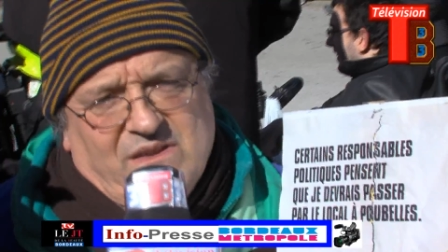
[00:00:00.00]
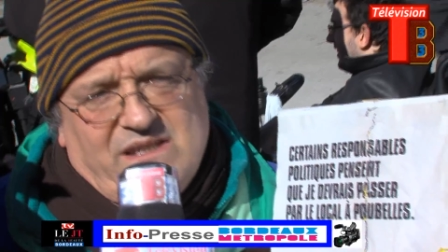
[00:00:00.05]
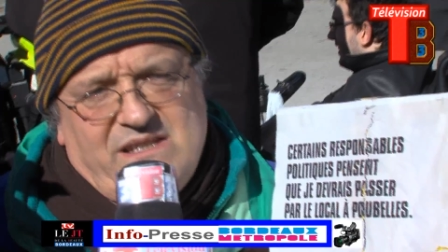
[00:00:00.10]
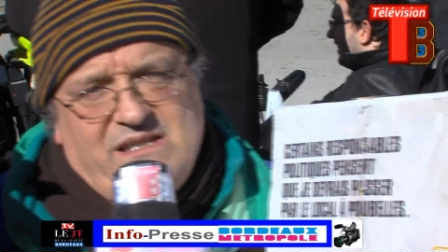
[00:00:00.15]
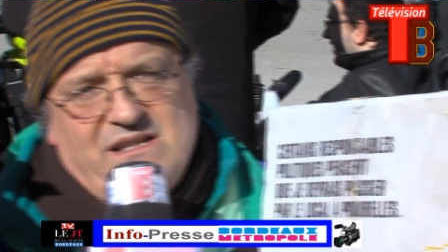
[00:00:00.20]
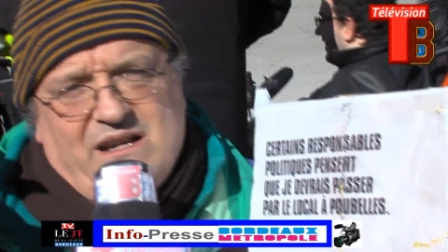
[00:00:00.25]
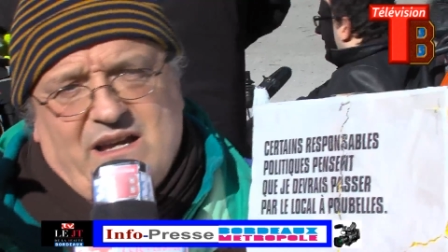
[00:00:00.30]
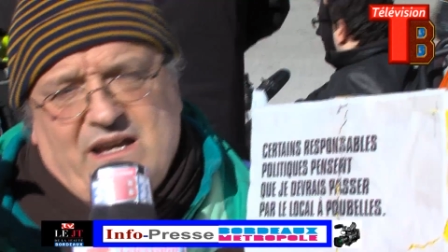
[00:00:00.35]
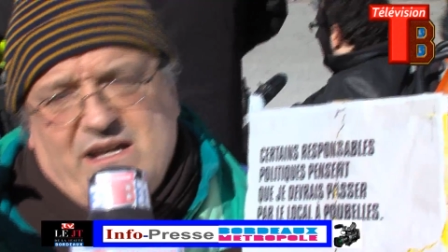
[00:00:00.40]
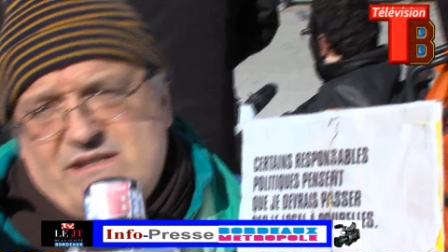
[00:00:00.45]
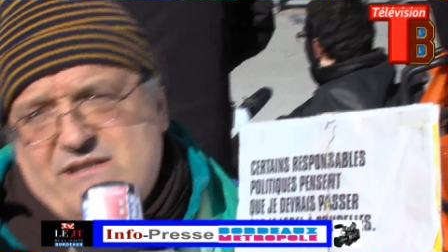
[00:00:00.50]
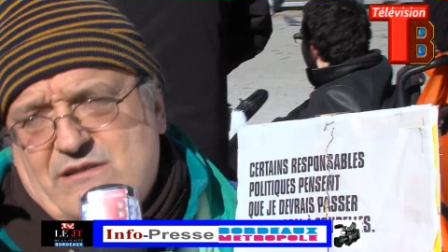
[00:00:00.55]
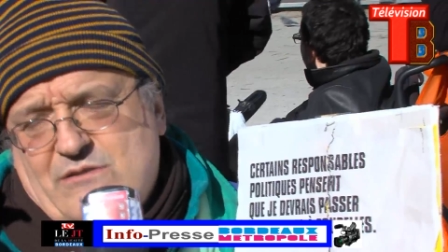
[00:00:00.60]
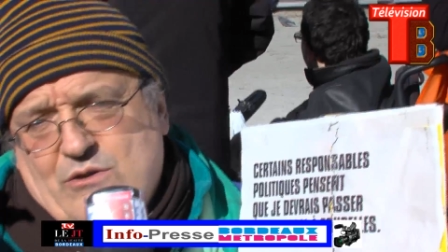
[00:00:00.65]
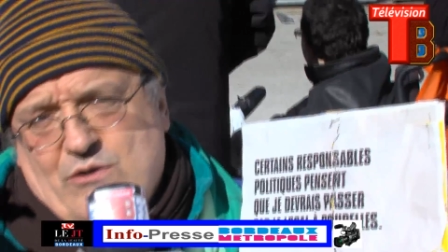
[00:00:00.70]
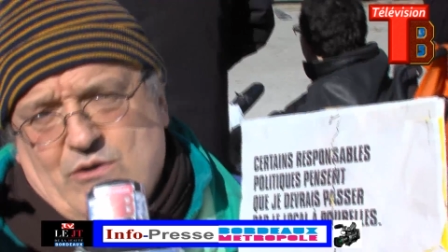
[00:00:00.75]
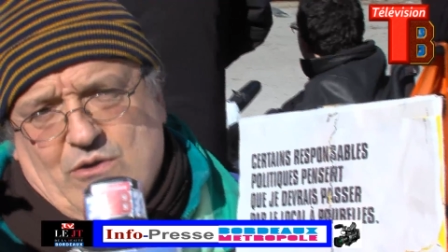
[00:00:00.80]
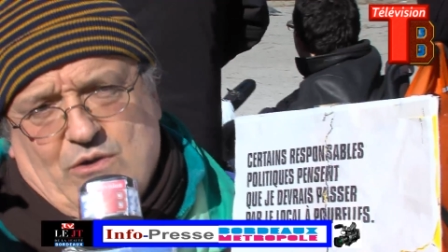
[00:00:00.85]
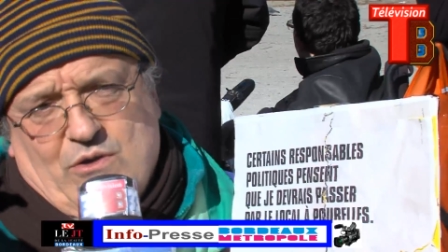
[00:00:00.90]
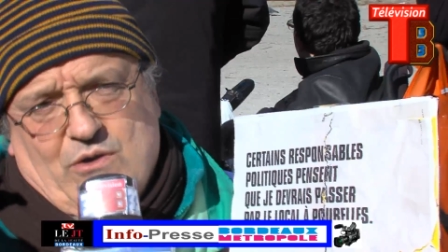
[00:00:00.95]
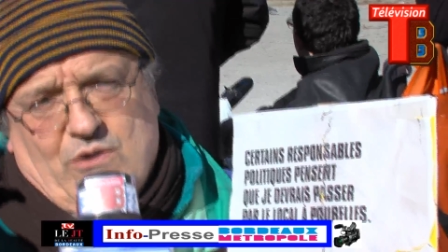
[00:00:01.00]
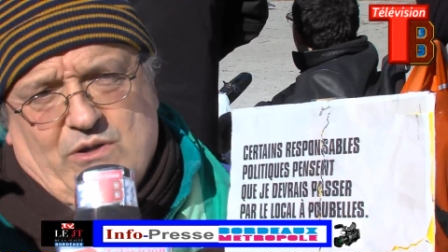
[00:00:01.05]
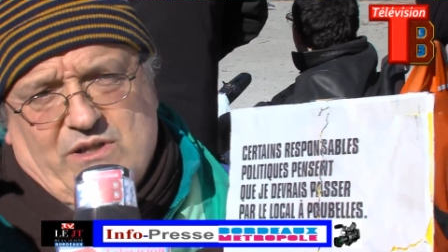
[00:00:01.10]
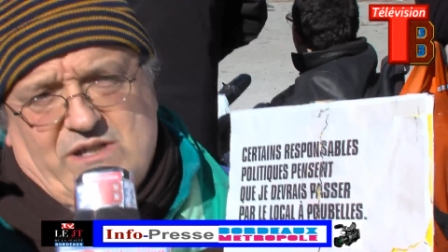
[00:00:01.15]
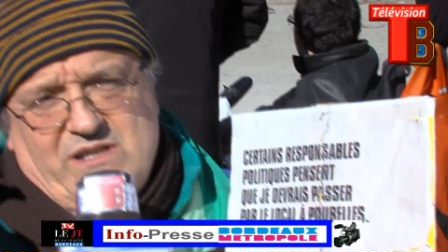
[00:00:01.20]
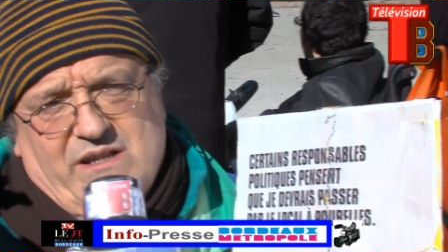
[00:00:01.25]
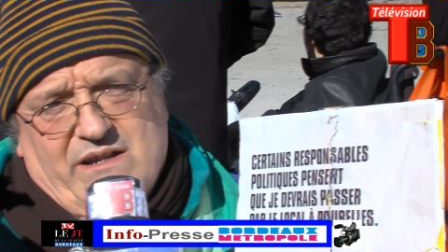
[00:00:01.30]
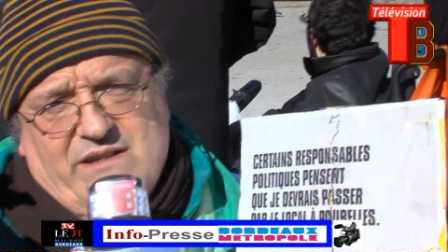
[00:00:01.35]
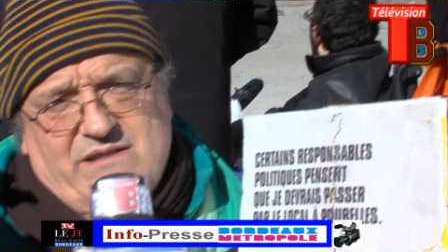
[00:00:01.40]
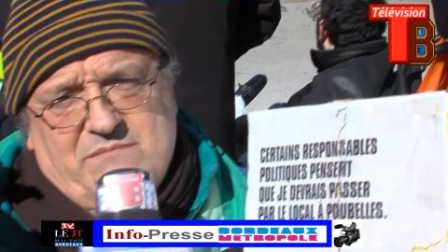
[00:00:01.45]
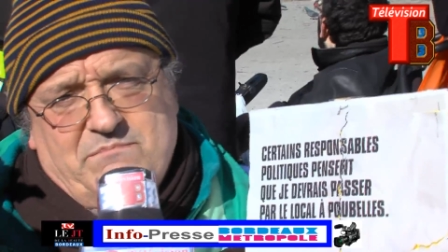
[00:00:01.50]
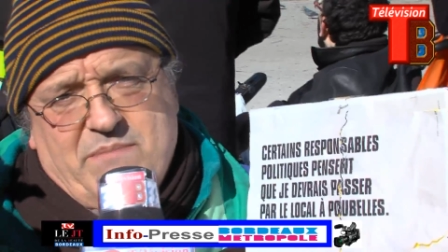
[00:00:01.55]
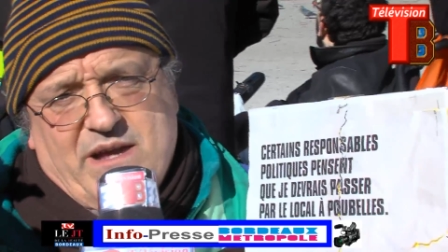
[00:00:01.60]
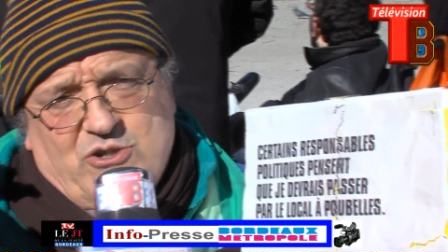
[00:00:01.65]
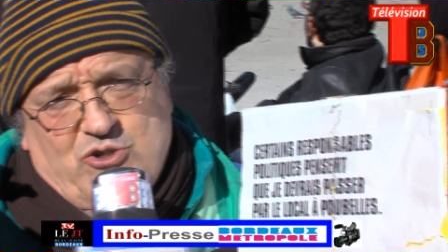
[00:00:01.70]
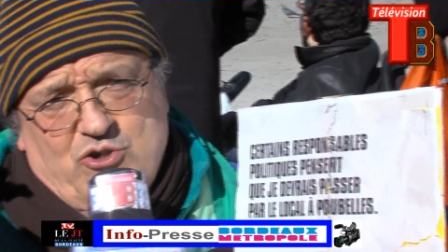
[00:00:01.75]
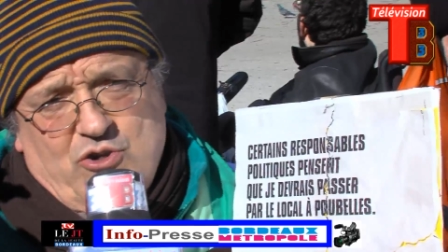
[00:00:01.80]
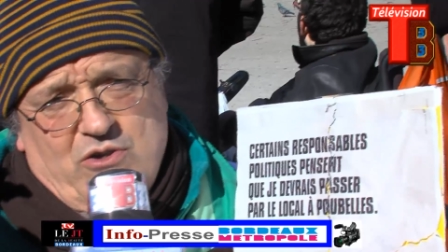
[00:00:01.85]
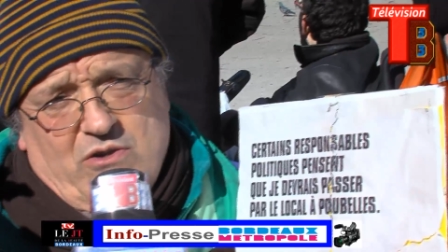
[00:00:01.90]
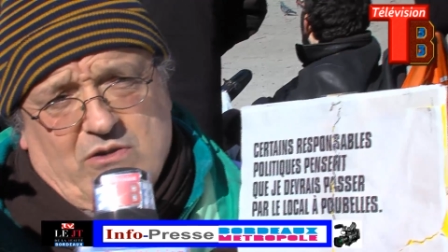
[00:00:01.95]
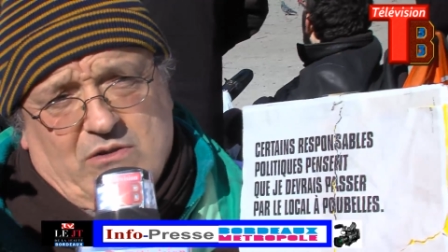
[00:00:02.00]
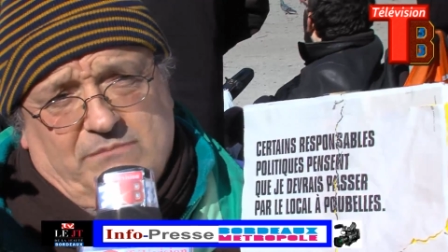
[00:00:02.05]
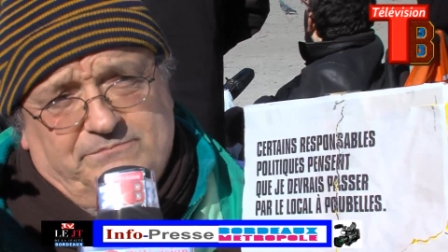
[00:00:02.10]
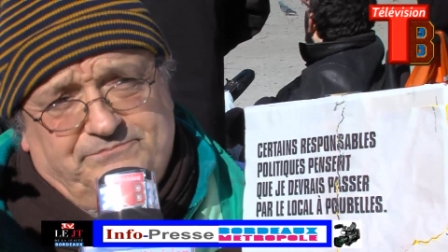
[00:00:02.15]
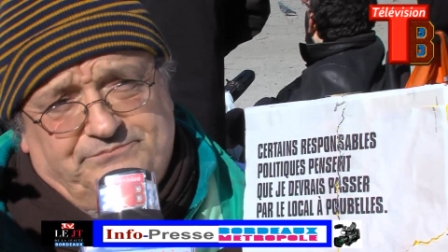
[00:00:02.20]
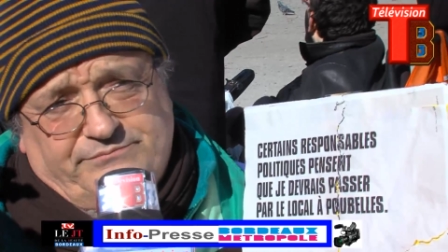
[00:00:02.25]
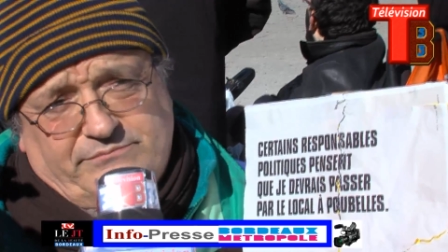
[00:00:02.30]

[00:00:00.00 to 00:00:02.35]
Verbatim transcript: qui, restent, euh, qui majeurs.